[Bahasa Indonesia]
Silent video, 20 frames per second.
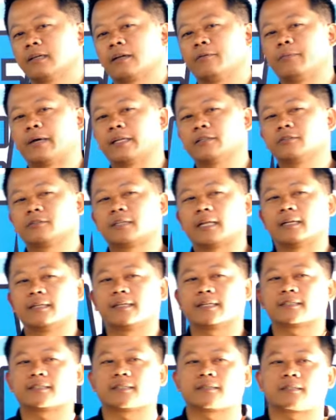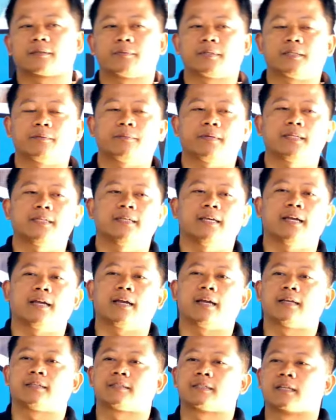Kemarin sudah lihat teman-teman
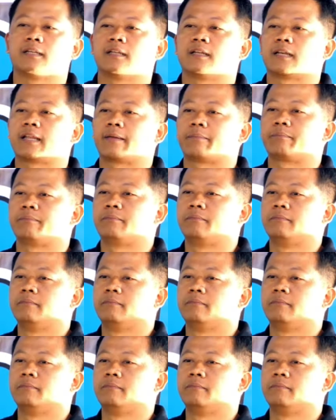yang hasil lab